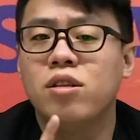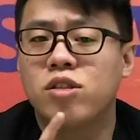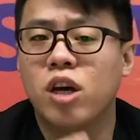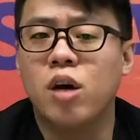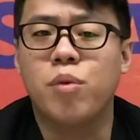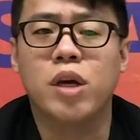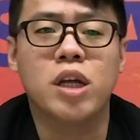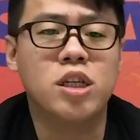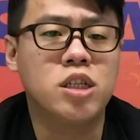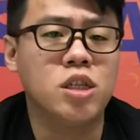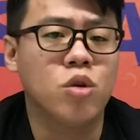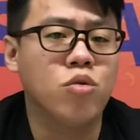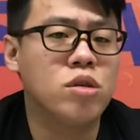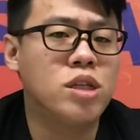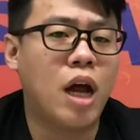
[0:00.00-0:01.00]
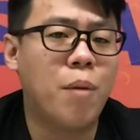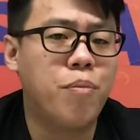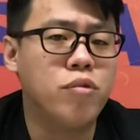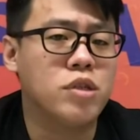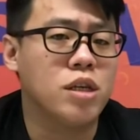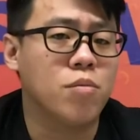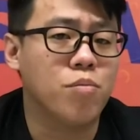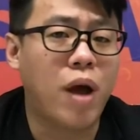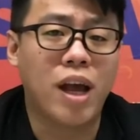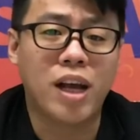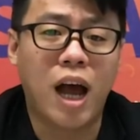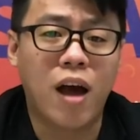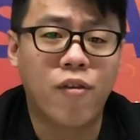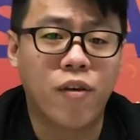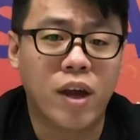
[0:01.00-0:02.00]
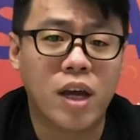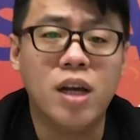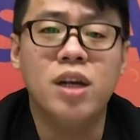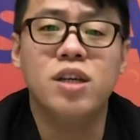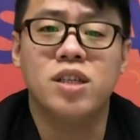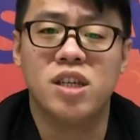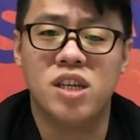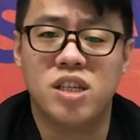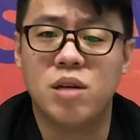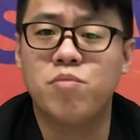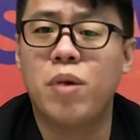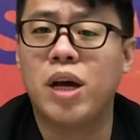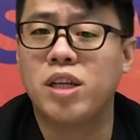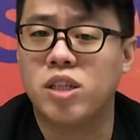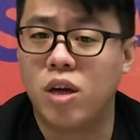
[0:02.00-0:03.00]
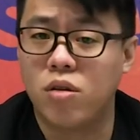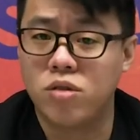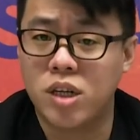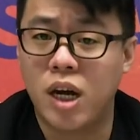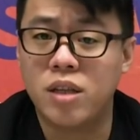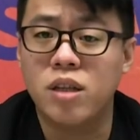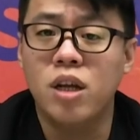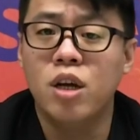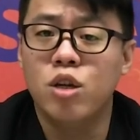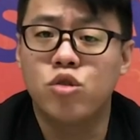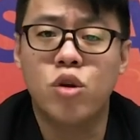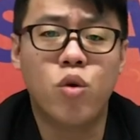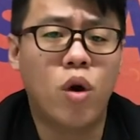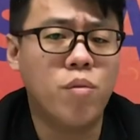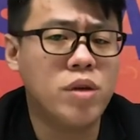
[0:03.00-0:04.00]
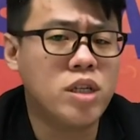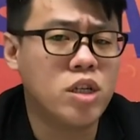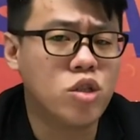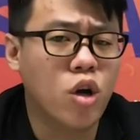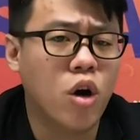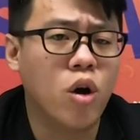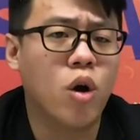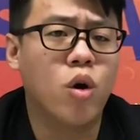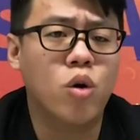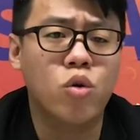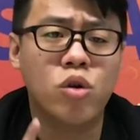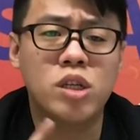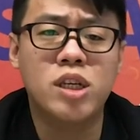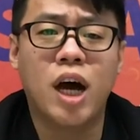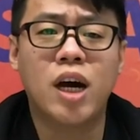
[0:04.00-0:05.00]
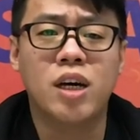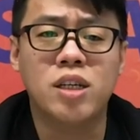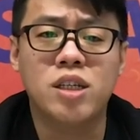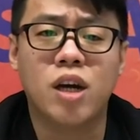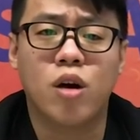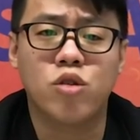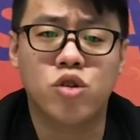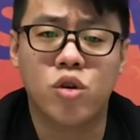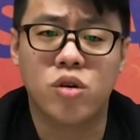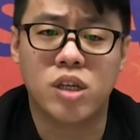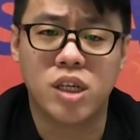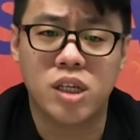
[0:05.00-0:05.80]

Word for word: 特别是路易莎不仅卖咖啡，也兼卖早餐，所以黄明贤透露，路易莎很早就